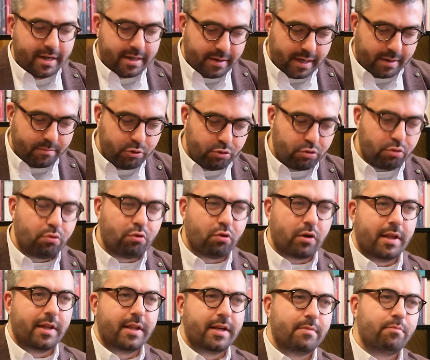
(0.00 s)
yani bütün
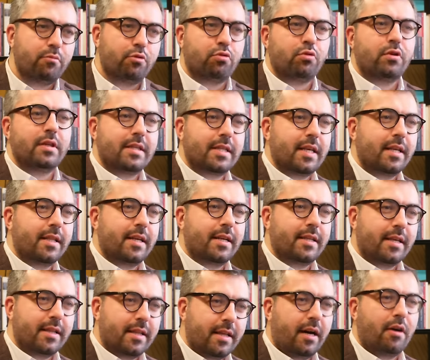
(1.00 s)
kuralların bütün
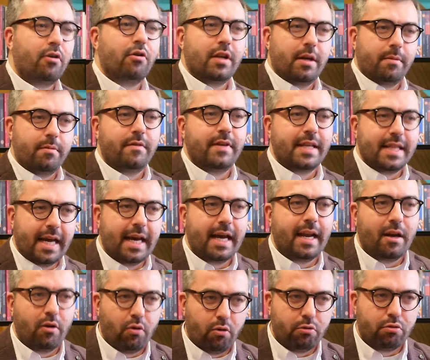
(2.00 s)
insanlardan daha önemli ve
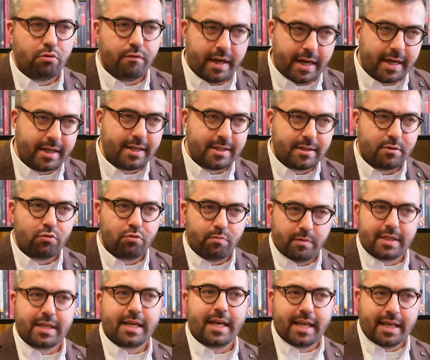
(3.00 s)
değerli olduğu ve herkesin
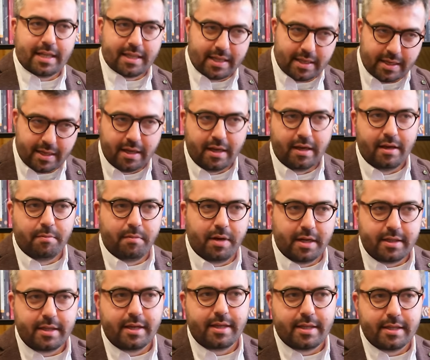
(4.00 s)
uyması gerektiği
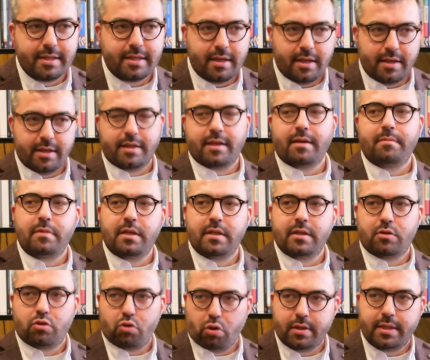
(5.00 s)
mantalitesini anlatan bir
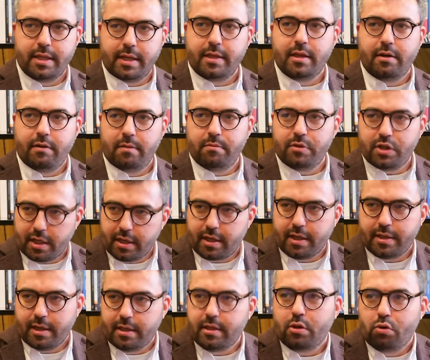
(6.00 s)
sözleri de varmış.
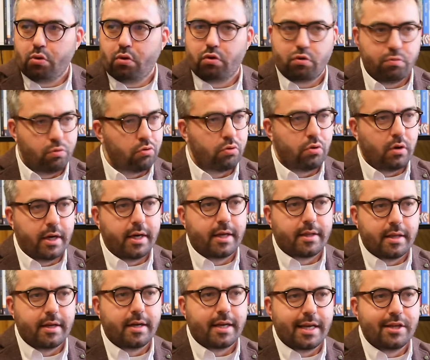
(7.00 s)
Hakikaten de doğru bunu. O
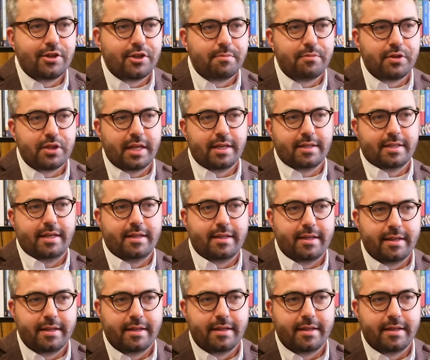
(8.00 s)
hayatlarına geçirmişler zaten.